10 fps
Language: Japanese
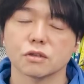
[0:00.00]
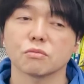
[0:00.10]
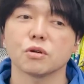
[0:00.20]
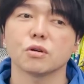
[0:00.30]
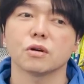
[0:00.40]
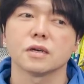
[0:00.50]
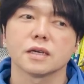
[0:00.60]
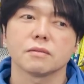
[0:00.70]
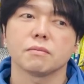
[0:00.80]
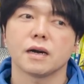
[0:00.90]
けども、
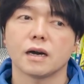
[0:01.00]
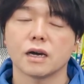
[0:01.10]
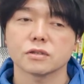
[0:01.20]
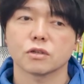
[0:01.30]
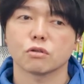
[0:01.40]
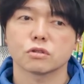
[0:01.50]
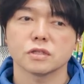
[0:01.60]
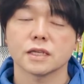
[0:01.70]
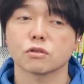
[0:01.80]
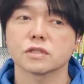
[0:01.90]
まあ、ある程度落ち着
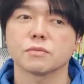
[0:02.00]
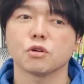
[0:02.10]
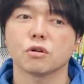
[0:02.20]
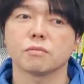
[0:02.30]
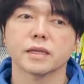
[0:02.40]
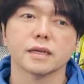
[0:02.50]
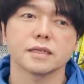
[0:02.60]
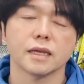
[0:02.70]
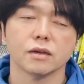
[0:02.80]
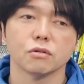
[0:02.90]
いたとしても、まだ
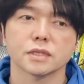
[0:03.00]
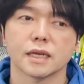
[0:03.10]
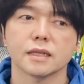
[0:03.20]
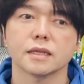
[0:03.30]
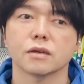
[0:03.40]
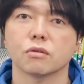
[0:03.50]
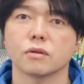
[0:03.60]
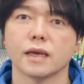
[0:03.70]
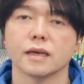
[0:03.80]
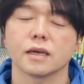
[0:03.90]
にねんご、さんねん
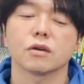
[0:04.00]
ごね、